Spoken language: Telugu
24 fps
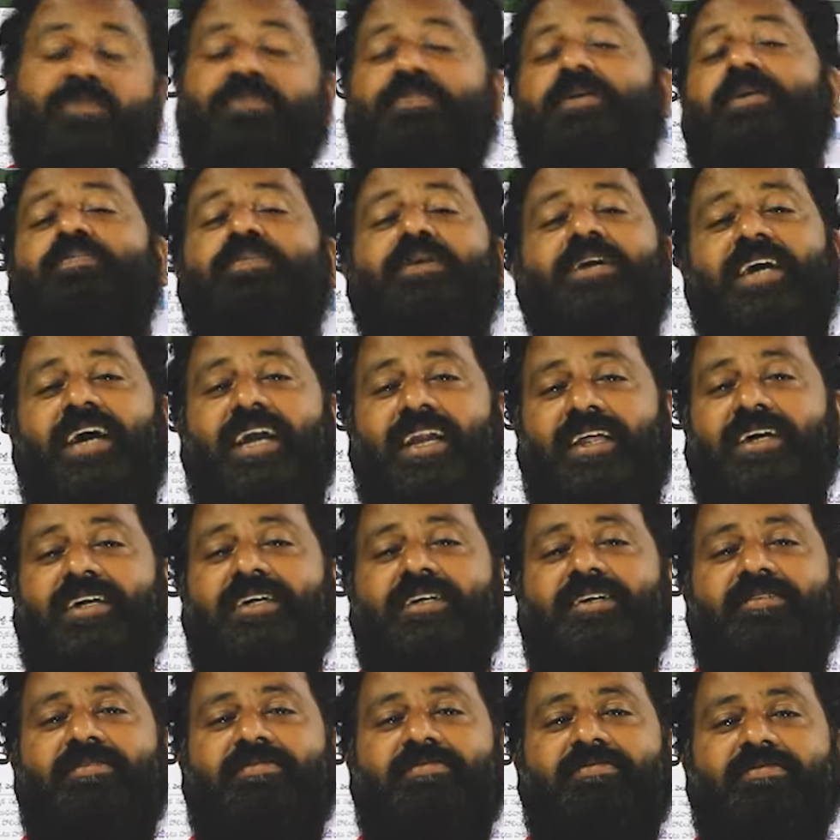నేను ప్రిపేర్ కాలేదు
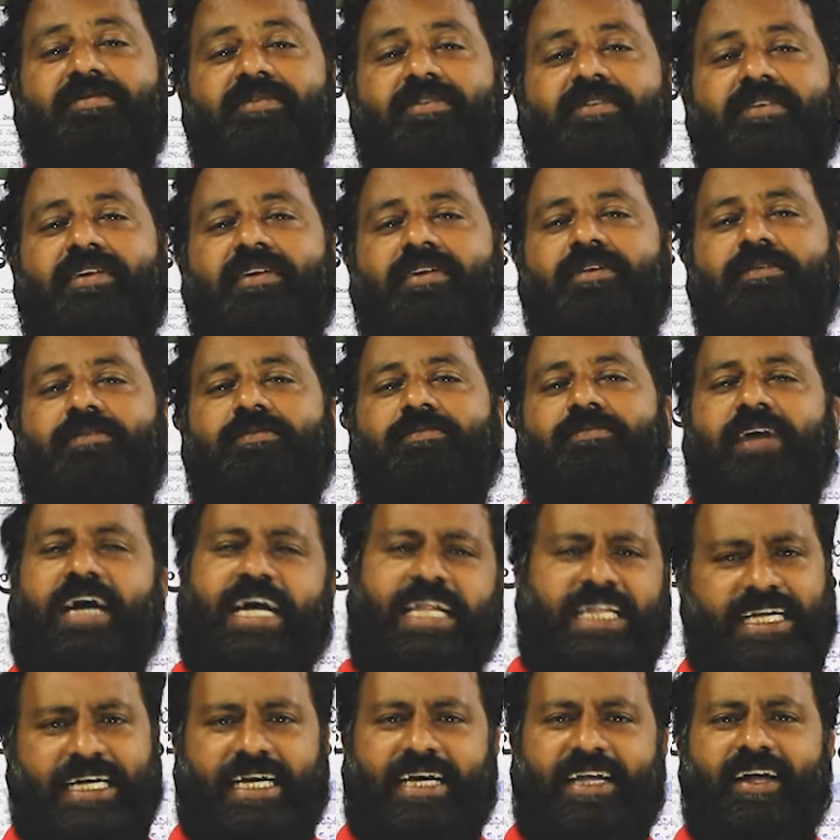అంటాడు
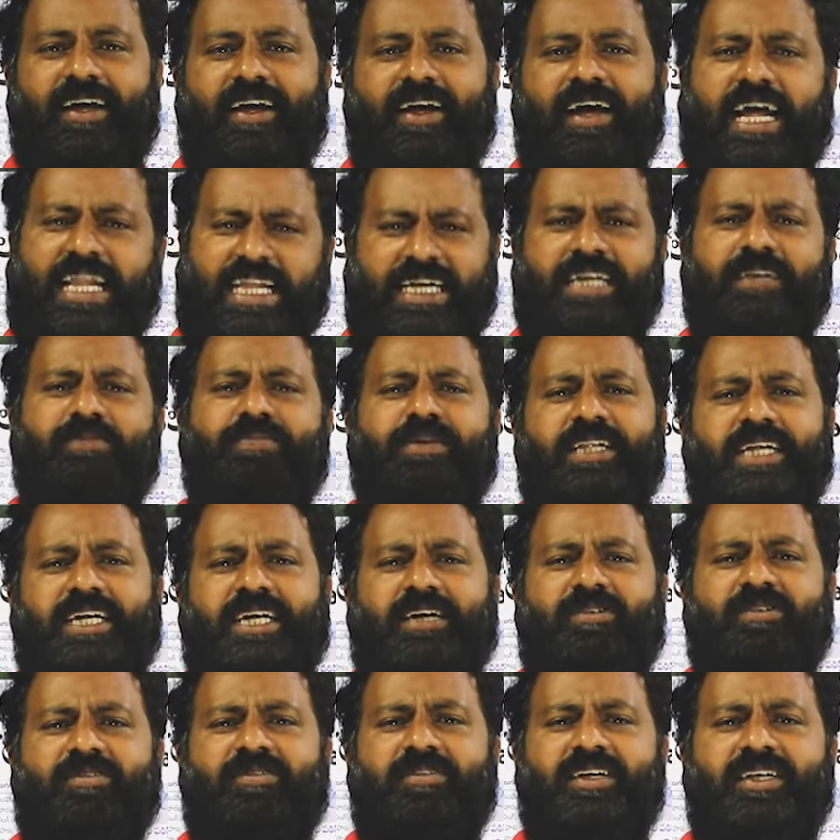అంతే కదా అంతకన్నా పెద్దగా
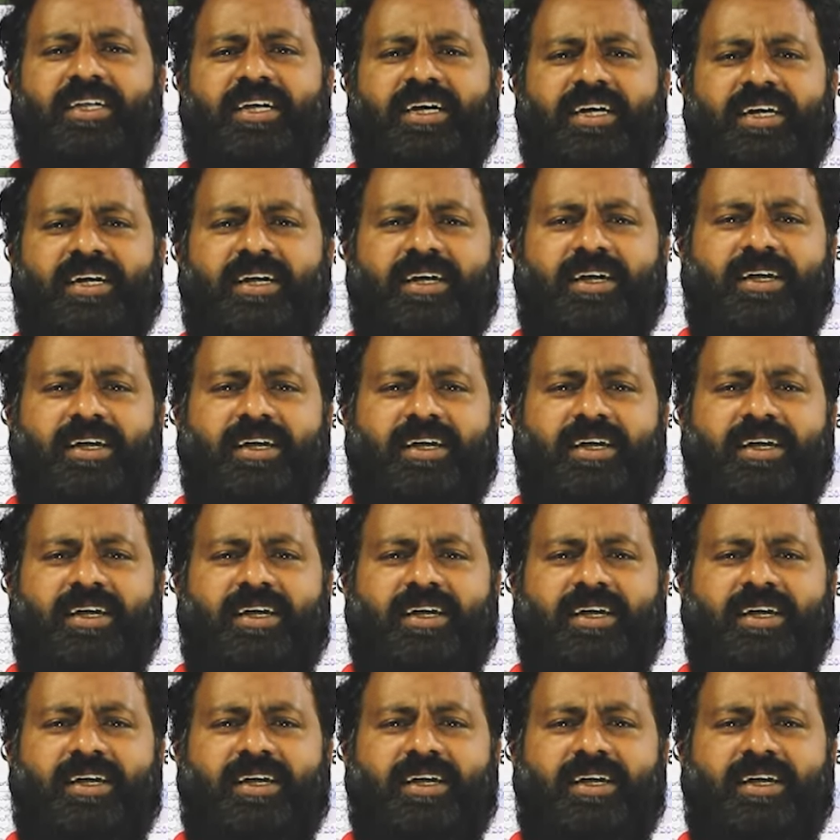ఏమైనా ఉంటుందా